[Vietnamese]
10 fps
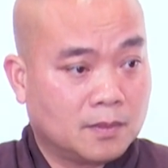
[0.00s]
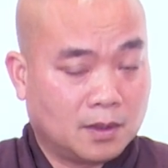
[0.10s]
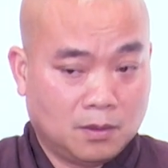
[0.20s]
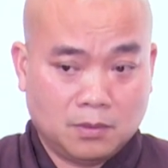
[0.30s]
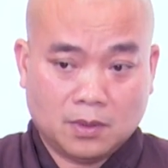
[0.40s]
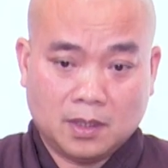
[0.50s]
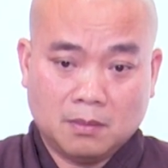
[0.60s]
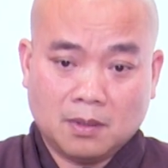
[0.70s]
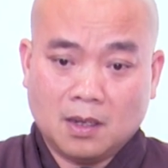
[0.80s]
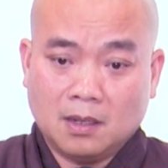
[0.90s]
Đúng rồi,
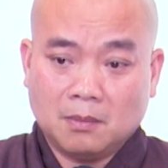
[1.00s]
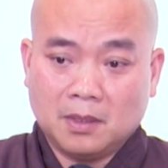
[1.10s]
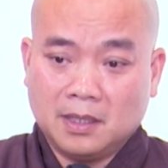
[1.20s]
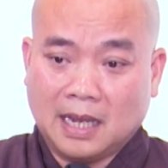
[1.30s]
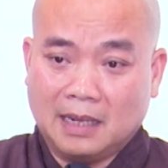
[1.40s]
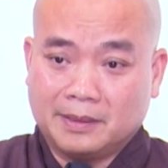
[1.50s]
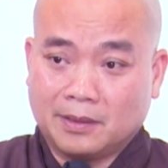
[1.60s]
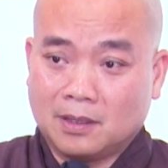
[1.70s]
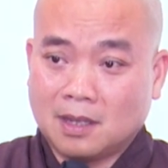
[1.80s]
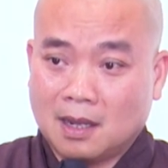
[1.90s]
không có không có địa đại là sao
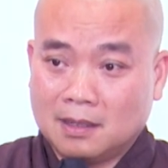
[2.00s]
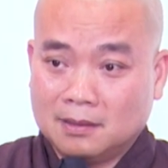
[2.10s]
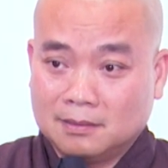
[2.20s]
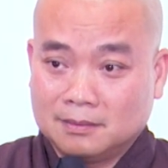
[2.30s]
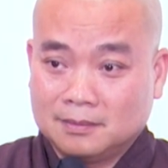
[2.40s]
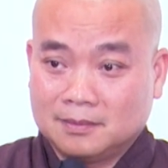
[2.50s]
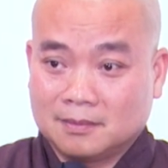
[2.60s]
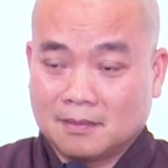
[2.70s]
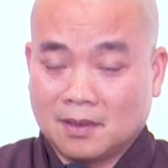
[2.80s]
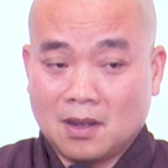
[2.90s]
có thân?
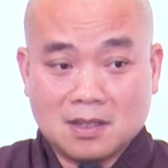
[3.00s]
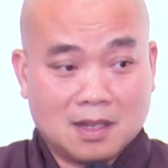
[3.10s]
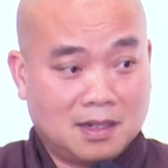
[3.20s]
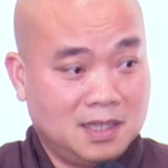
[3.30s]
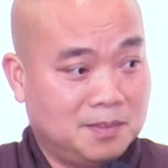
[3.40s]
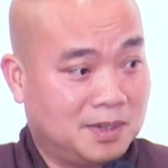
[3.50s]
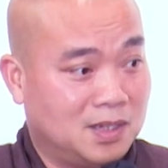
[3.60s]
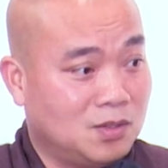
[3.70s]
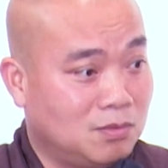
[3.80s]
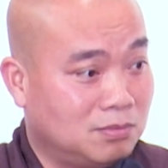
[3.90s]
Không có thân lấy gì mà nó
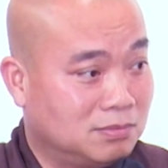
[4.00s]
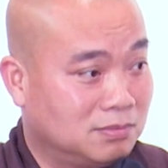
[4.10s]
xúc?